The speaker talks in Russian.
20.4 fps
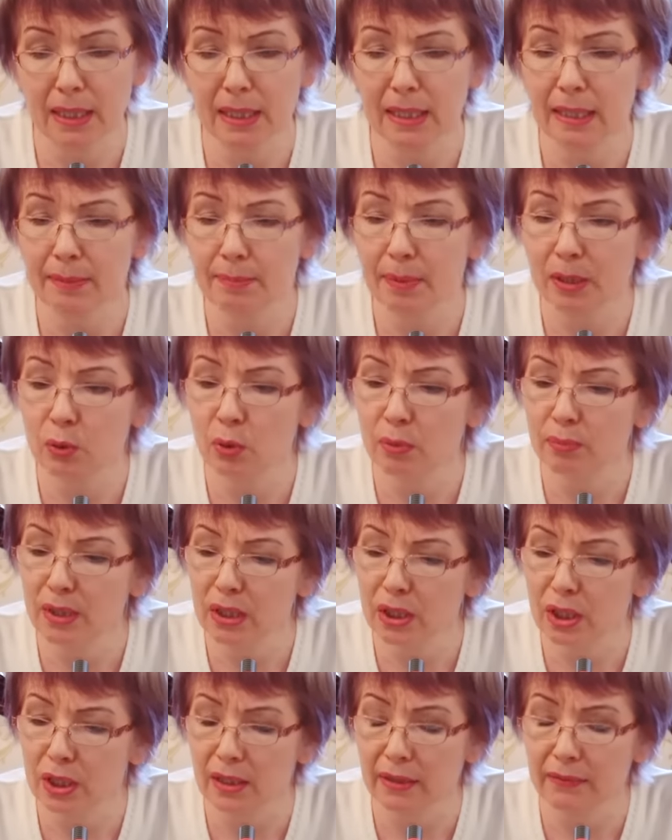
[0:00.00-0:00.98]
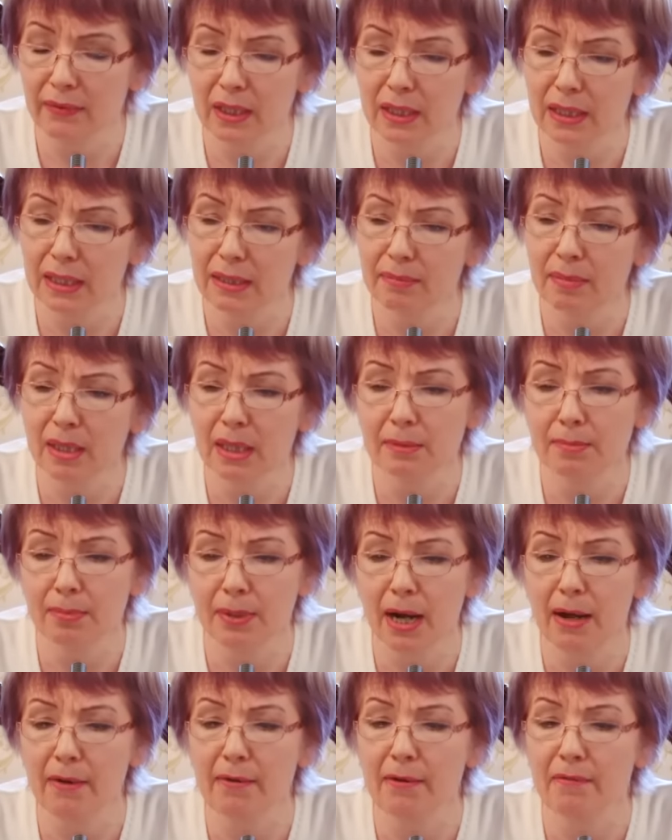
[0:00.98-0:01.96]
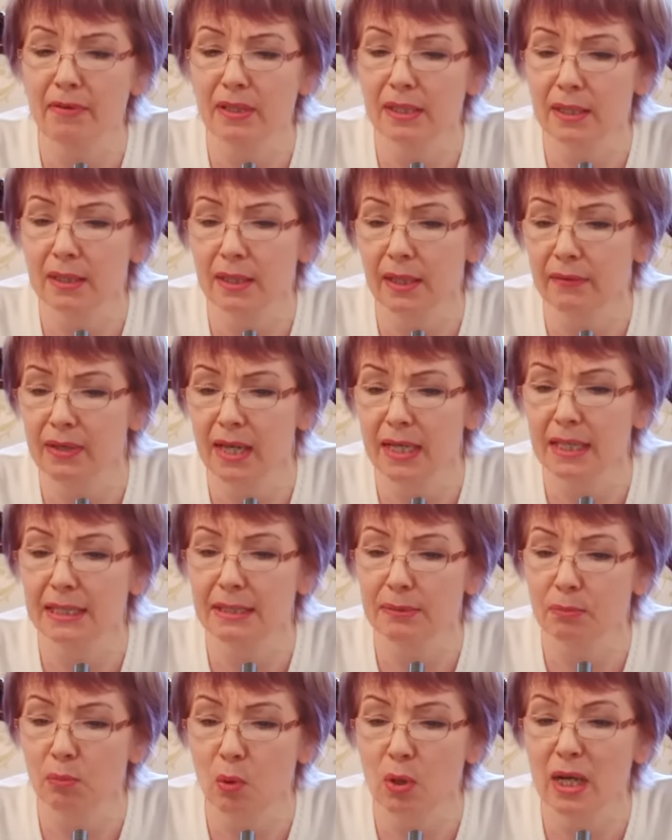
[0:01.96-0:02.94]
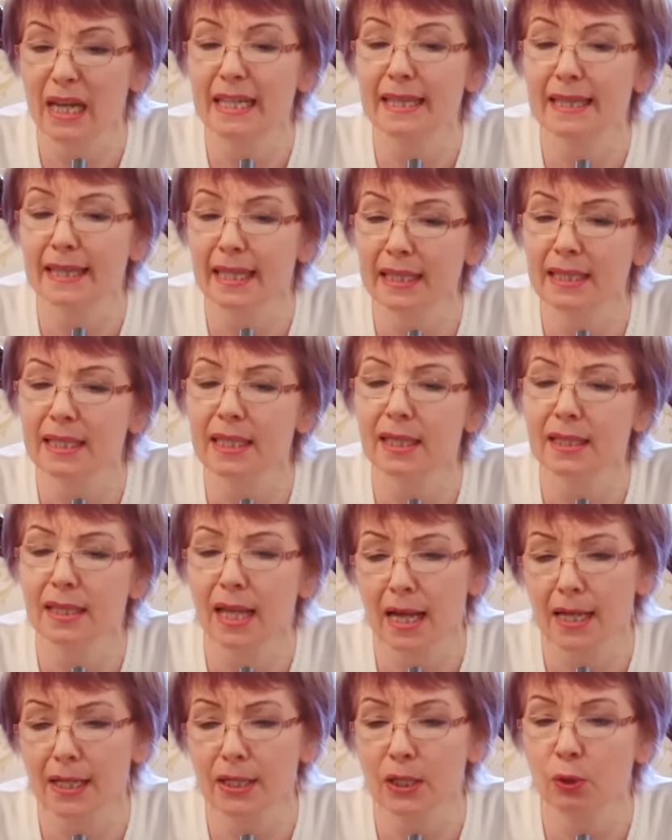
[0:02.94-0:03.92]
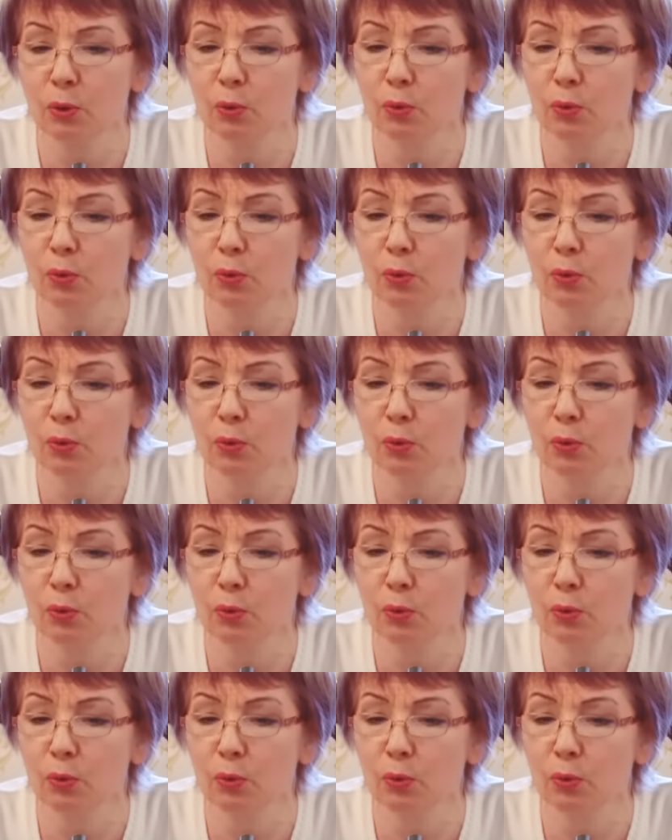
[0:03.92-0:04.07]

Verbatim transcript: и подобный человек не имеет права возглавлять, тем более, национальный